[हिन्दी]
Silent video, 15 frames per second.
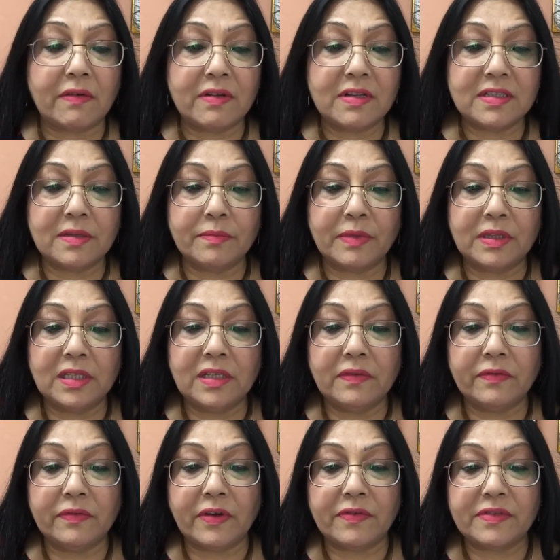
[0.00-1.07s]
ट्रैवल
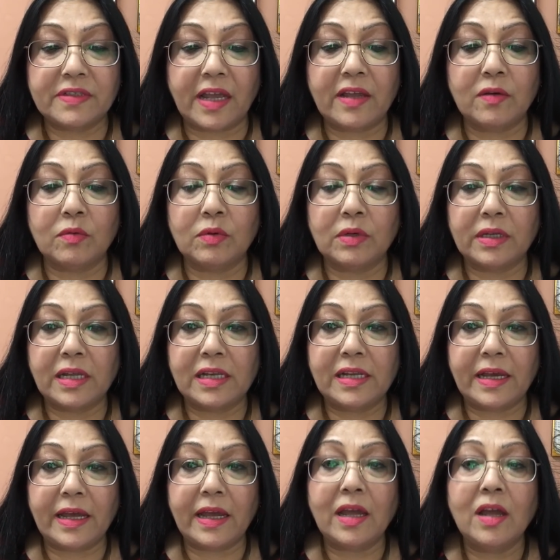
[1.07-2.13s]
संबंधी व्यवसाय उनके
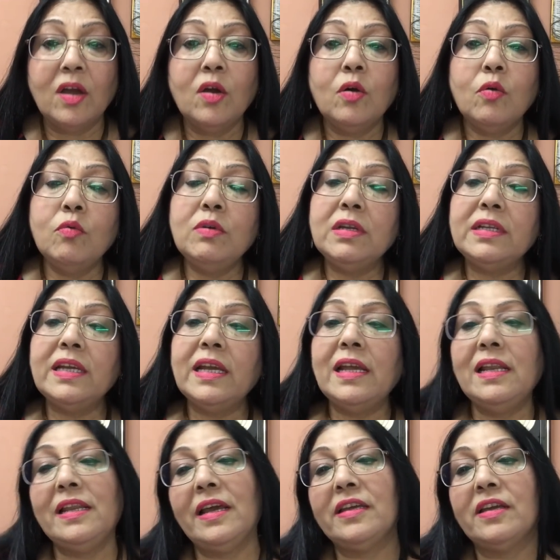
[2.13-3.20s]
लिए है
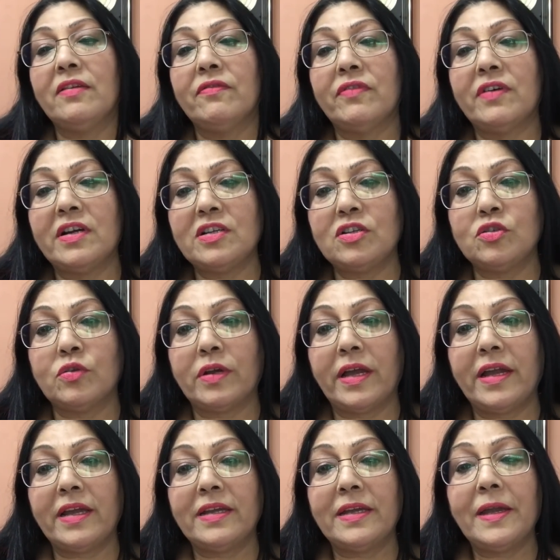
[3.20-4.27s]
उनके लिए ये वर्ष जो
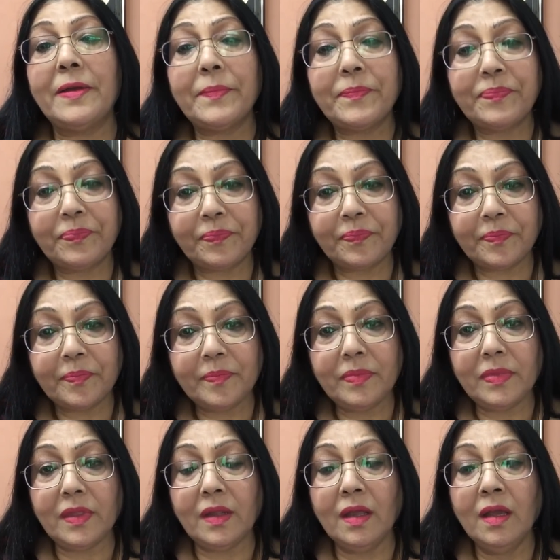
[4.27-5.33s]
है ये
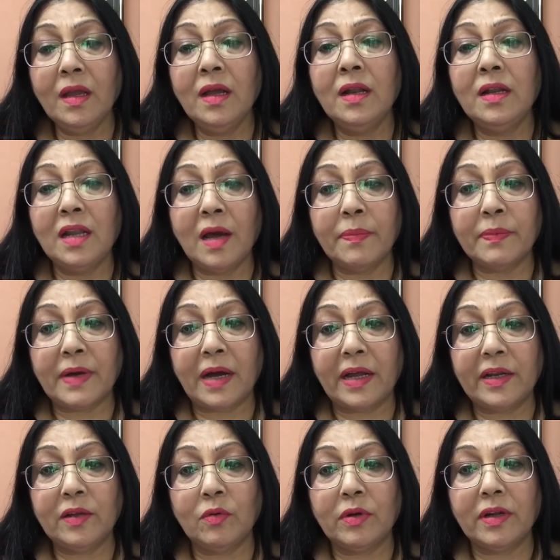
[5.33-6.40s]

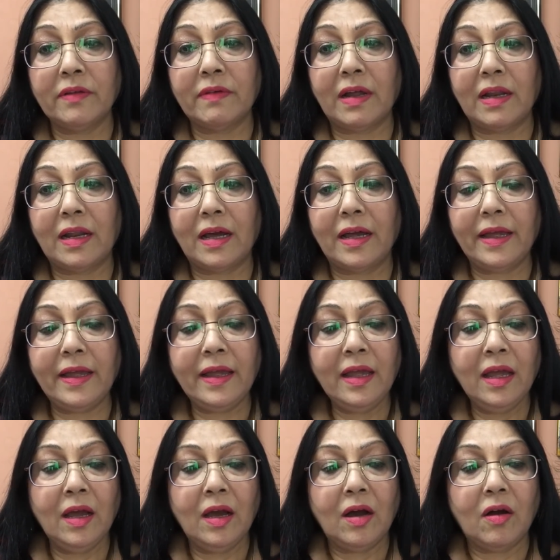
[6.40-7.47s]
लाभकारी होने वाला है
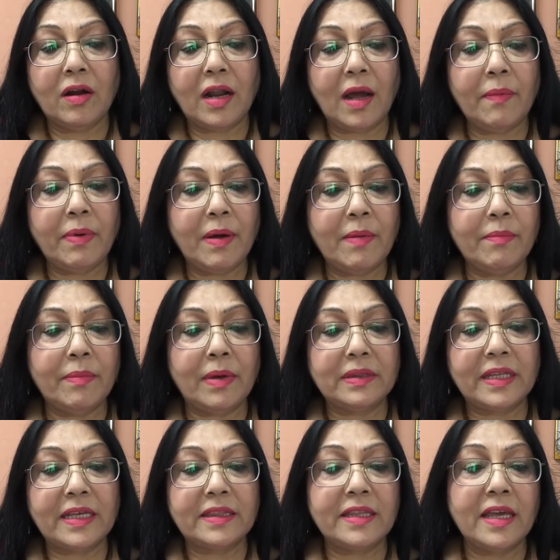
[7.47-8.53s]
और अब हम
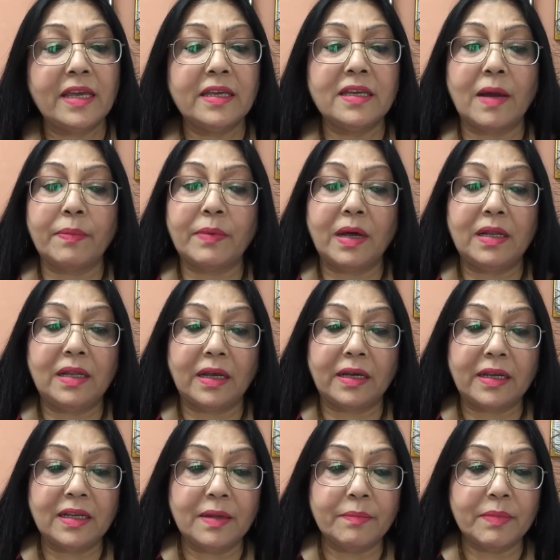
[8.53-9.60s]
देखते हैं कि आपका
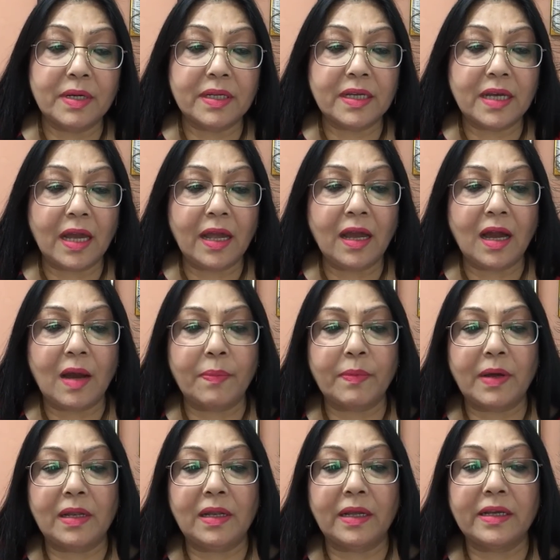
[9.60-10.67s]
लकी नंबर क्या है
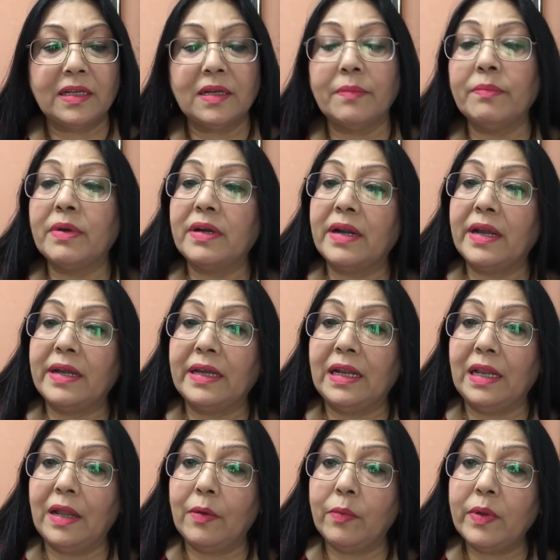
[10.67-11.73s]
आपका लकी नंबर है
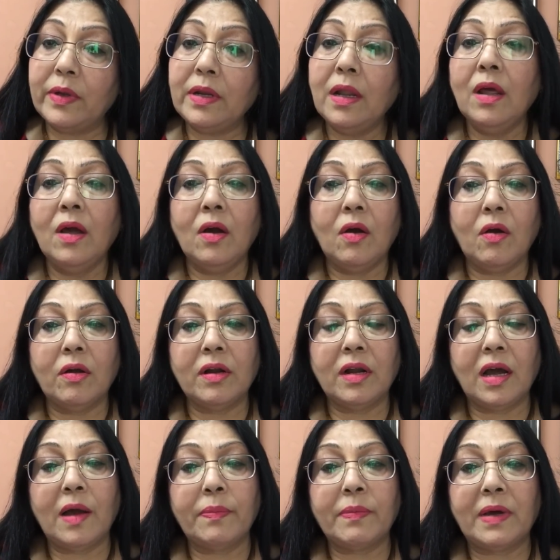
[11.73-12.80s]
इलेवन
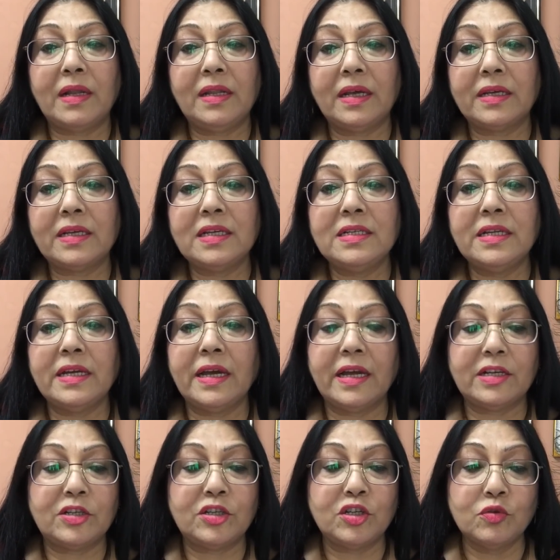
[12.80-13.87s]
और आपका लकी डे
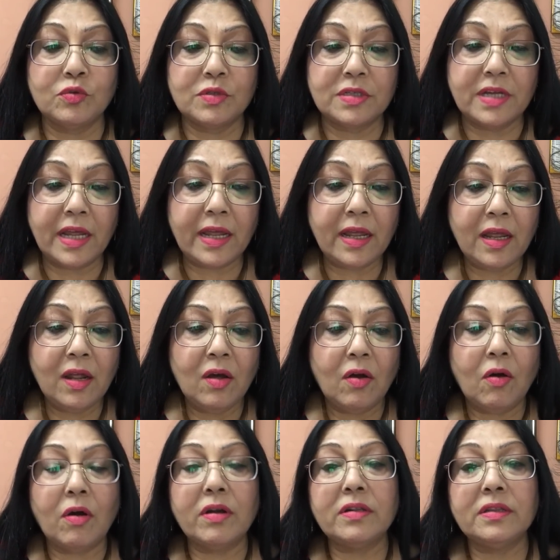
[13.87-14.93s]
है ट्यूसडे
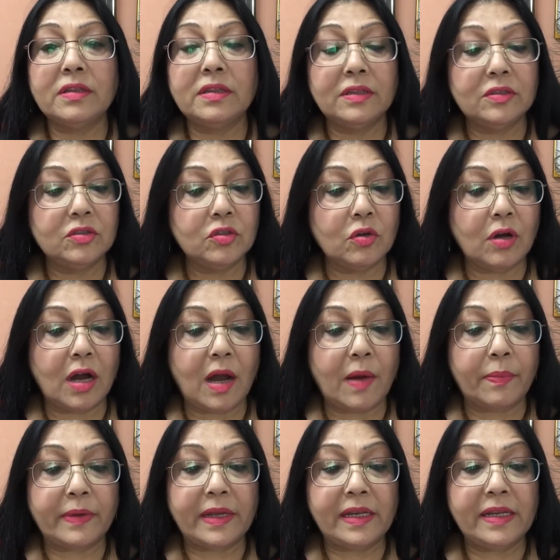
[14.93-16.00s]
और जो
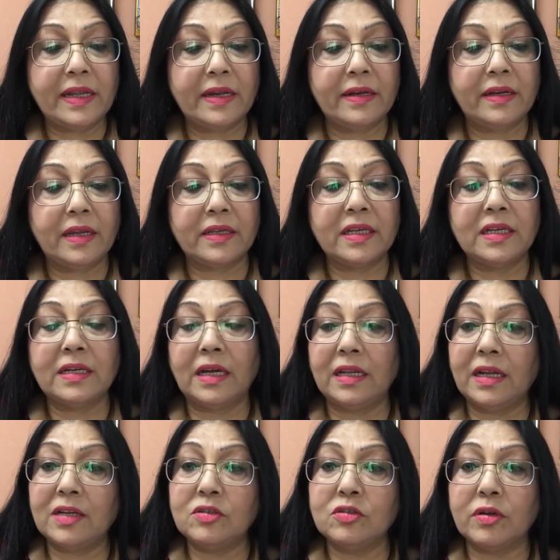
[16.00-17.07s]
आपके लिए लकी
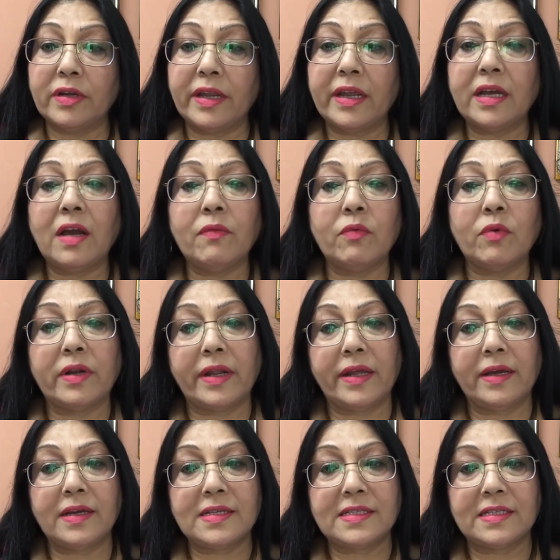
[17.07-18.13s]
कलर जो रहेगा वो
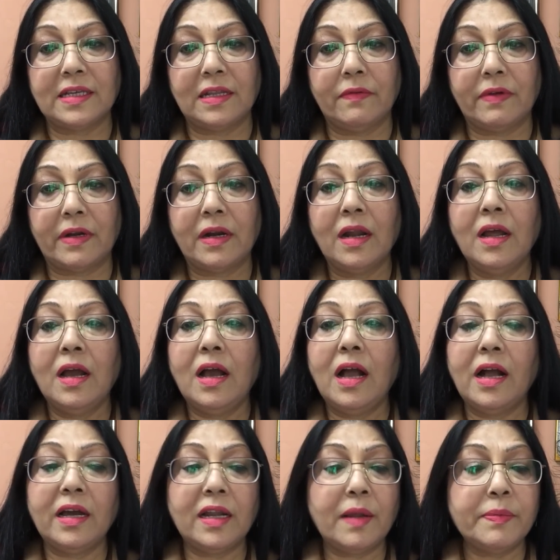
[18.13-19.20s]
रहेगा सिल्वर
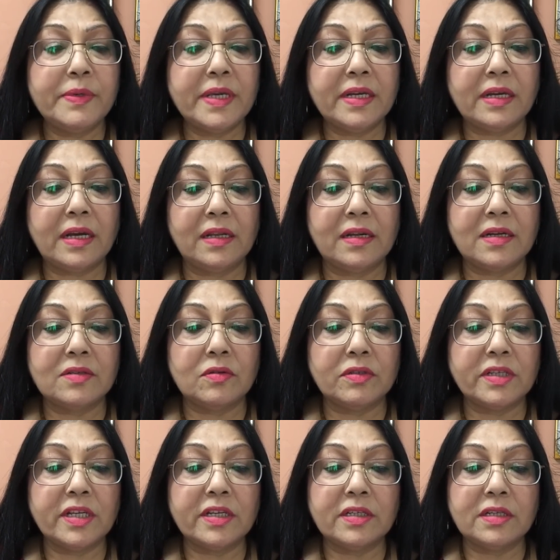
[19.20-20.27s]
अगर आप ये कलर जो
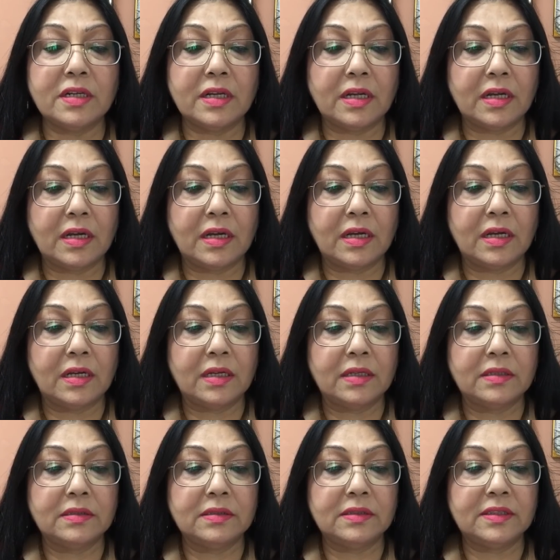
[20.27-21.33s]
ये
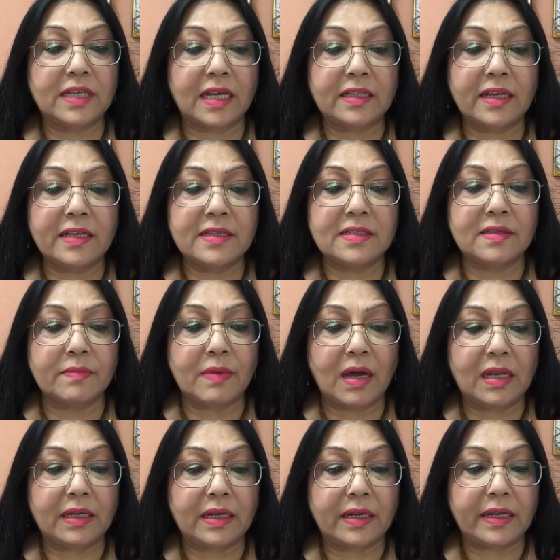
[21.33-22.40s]
ज़्यादा
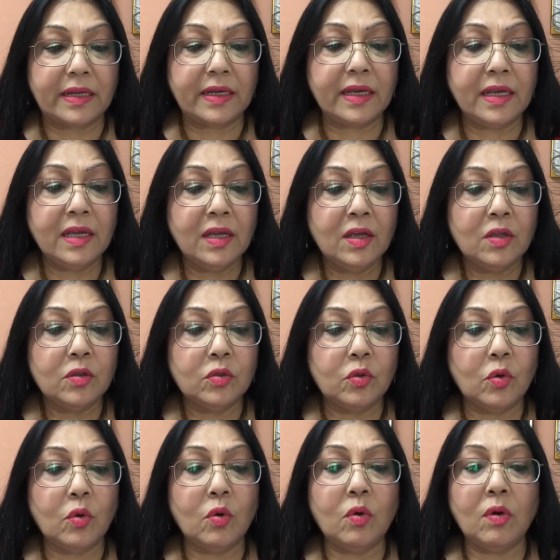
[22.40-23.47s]
इस्तेमाल करेंगे तो